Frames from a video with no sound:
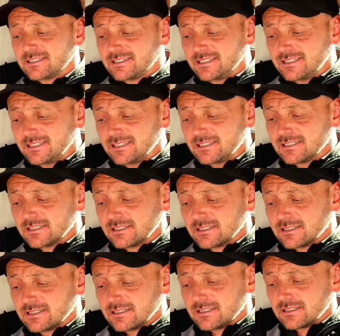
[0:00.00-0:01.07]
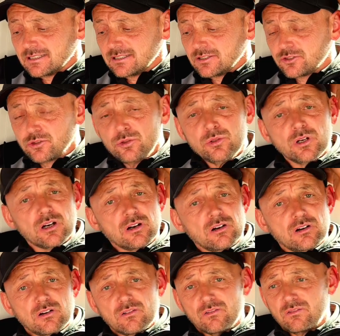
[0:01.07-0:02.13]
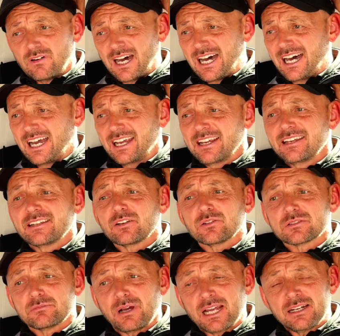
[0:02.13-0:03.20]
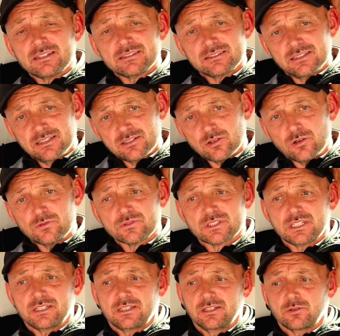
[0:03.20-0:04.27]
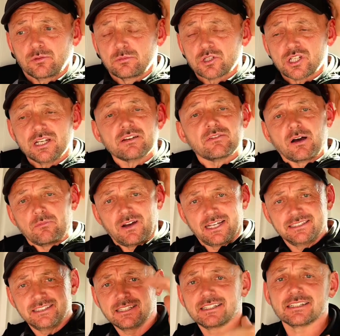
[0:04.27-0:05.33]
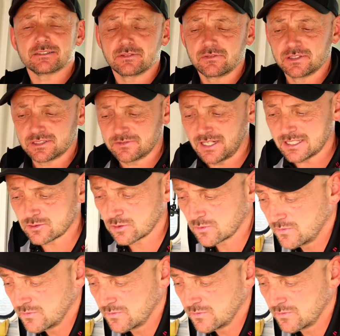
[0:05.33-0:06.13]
die Tür war eigentlich aus meiner Sicht offensichtlich unbeschädigt. Warum weiß ich das? Weil wir das Fahrzeug